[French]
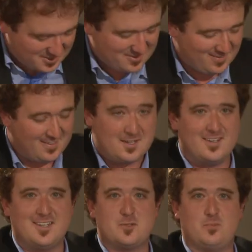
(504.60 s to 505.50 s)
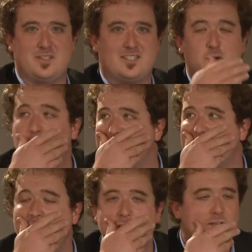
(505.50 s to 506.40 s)
que là, parce qu'on m'a
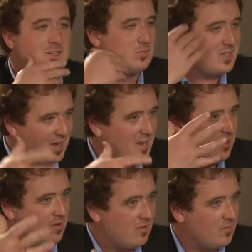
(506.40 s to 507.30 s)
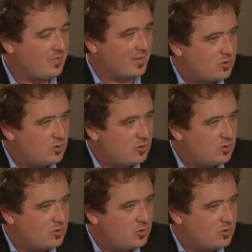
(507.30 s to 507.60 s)
dit, j'étais un homme très, euh, très,